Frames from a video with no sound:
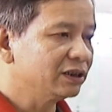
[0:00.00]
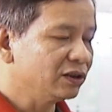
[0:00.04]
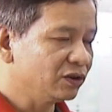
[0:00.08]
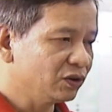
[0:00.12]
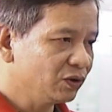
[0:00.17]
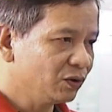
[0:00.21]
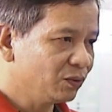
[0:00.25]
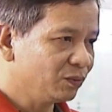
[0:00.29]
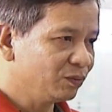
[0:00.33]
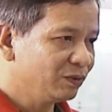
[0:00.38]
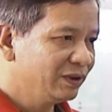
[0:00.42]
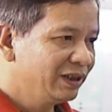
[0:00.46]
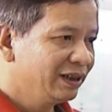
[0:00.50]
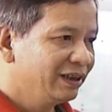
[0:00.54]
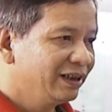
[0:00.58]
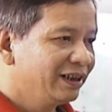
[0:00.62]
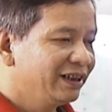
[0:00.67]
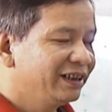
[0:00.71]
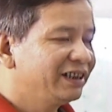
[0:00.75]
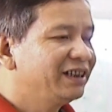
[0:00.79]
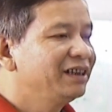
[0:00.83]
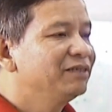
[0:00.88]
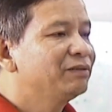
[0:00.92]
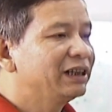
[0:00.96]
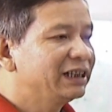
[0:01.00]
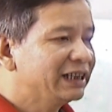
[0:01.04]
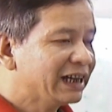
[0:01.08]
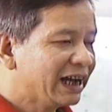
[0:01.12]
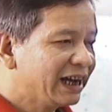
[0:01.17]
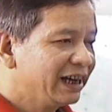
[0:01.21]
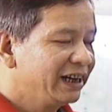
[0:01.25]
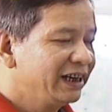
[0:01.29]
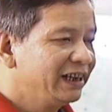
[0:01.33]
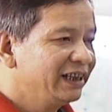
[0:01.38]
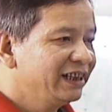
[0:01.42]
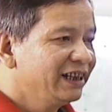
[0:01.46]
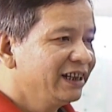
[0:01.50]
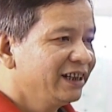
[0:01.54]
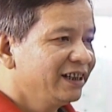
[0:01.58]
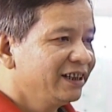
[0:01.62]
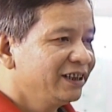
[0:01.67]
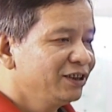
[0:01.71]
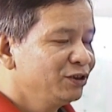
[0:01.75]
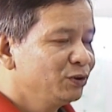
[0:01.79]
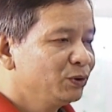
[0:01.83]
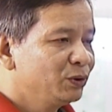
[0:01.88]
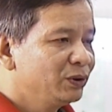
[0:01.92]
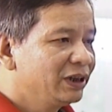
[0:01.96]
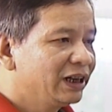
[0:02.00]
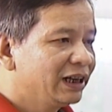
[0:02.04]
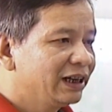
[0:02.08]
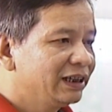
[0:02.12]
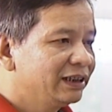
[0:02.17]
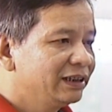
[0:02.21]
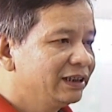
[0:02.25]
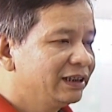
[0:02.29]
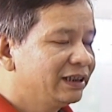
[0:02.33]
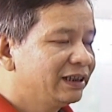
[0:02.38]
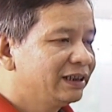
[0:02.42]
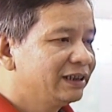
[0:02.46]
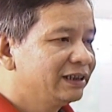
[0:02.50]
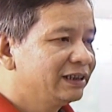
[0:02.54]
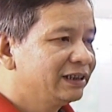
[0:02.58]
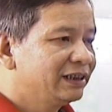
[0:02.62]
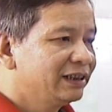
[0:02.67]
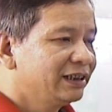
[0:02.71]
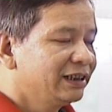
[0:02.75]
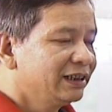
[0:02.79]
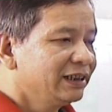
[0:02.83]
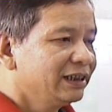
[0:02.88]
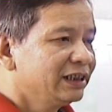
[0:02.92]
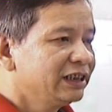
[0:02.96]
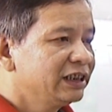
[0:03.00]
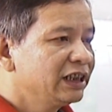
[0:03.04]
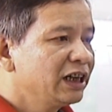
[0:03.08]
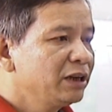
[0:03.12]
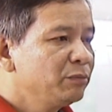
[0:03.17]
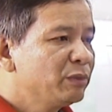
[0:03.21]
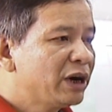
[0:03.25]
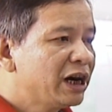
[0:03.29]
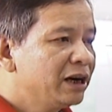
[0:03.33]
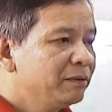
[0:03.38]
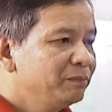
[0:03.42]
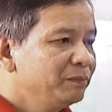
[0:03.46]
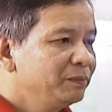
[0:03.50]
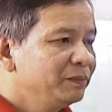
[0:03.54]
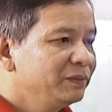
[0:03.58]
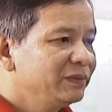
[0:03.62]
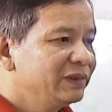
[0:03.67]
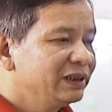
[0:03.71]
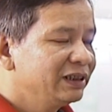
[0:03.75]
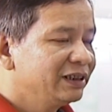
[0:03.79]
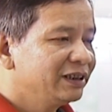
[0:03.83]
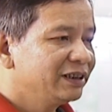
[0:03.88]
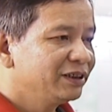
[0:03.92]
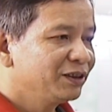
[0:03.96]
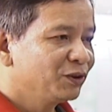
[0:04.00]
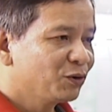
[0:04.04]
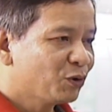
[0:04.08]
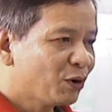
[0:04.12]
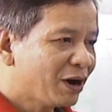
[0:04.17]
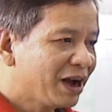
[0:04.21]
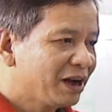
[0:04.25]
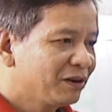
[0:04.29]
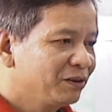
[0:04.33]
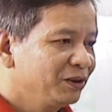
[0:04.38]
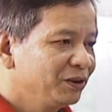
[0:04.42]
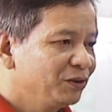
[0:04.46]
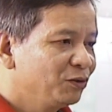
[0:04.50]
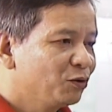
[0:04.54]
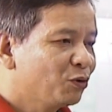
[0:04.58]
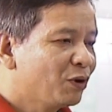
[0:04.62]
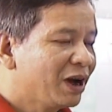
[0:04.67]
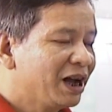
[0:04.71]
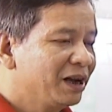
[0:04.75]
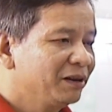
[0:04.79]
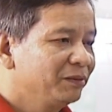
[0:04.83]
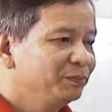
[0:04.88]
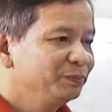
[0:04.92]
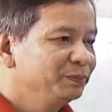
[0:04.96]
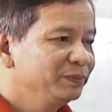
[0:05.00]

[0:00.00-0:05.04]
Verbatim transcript: sử dụng, thì phải thay, ví dụ là dây bơm, Qua, qua